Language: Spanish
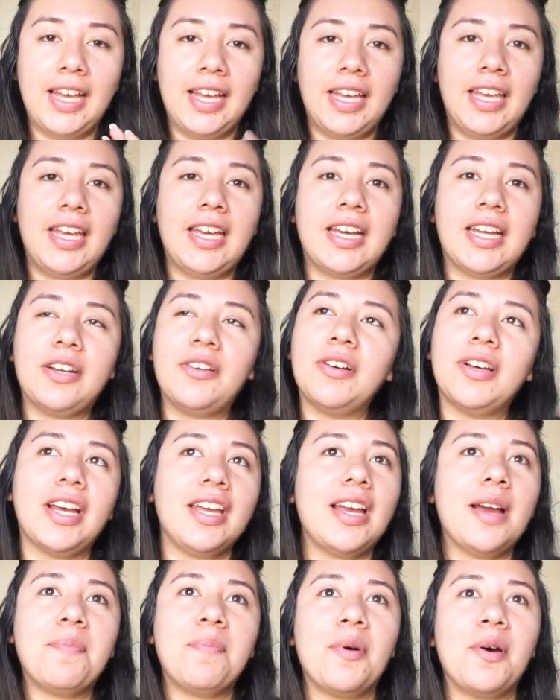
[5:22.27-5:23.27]
Y creo
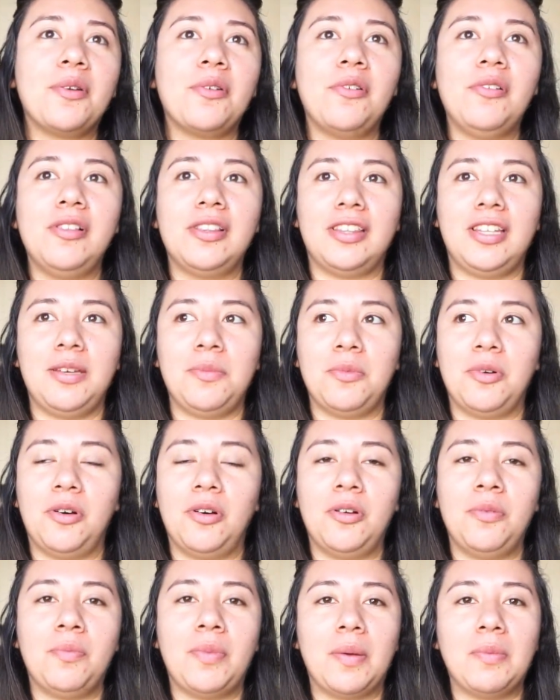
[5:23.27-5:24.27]
que ya por
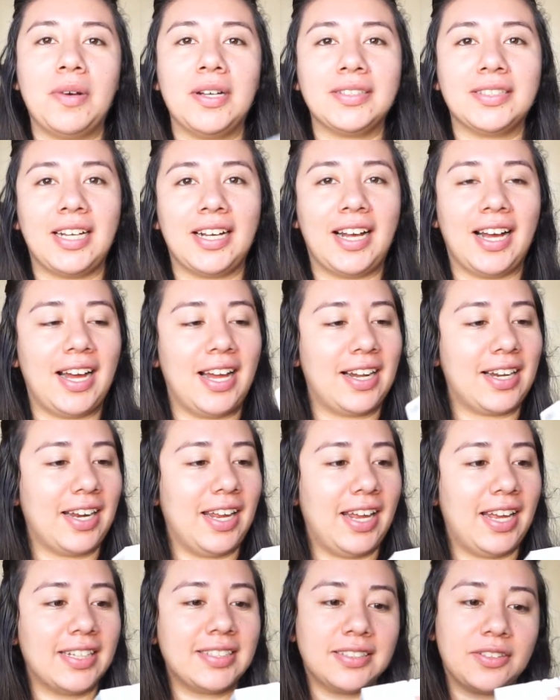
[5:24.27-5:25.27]
último vamos a sacar
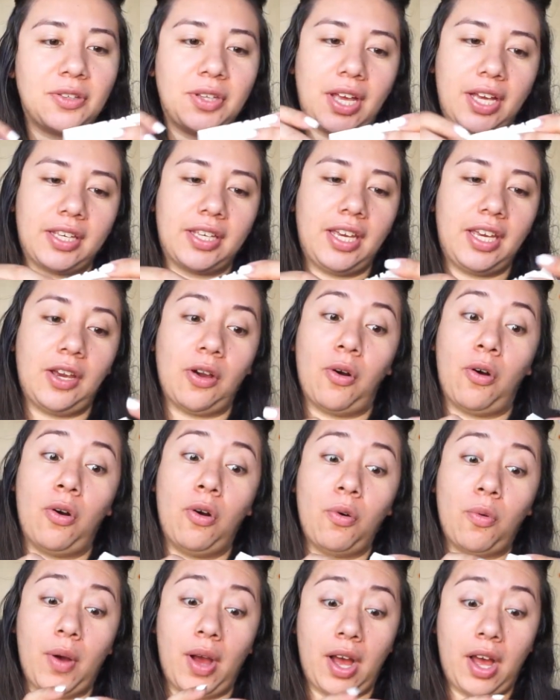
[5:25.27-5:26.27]
esto de aquí.
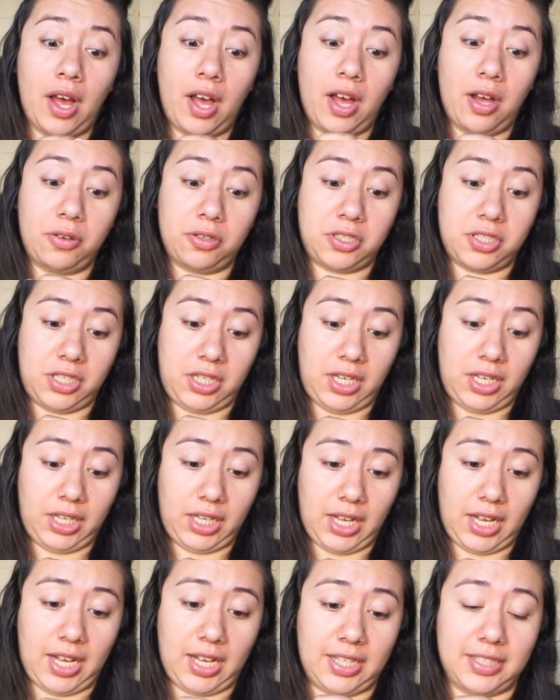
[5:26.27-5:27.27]
¡Oh, wow,
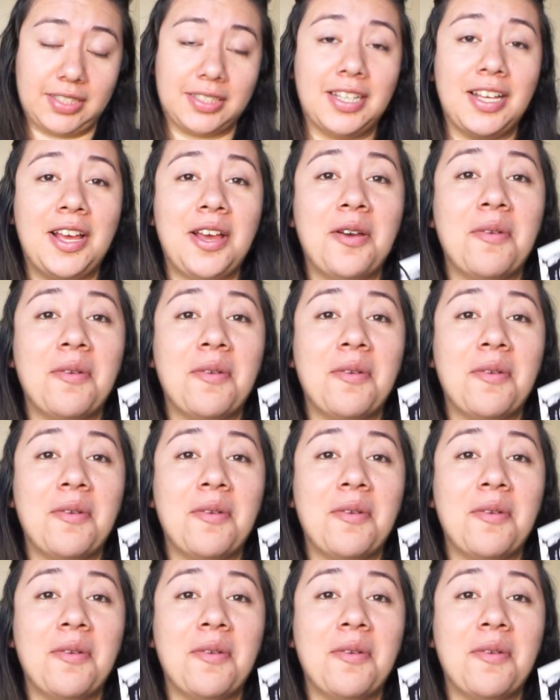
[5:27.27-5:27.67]
chicas!